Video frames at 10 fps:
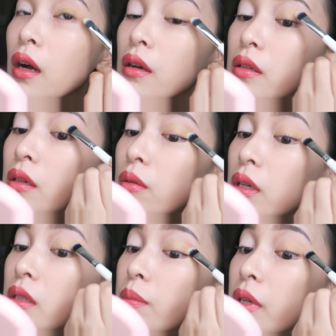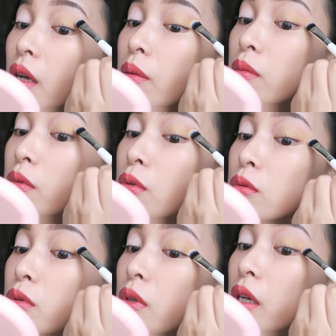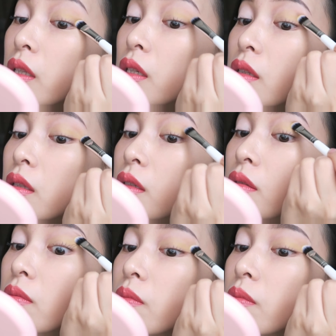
然后眼尾这边涂出来一点点。